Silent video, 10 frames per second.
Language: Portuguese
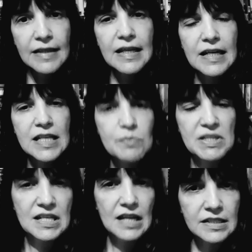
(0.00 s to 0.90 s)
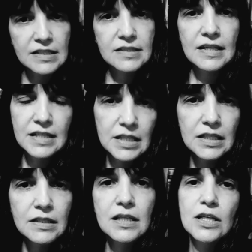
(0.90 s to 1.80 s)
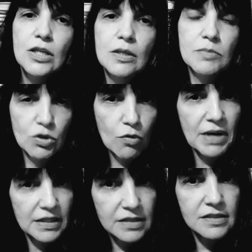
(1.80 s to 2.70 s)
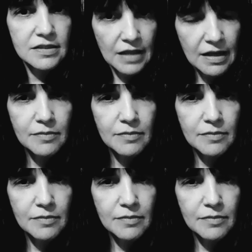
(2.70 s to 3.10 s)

E ela é especialista em psicopatas, tá?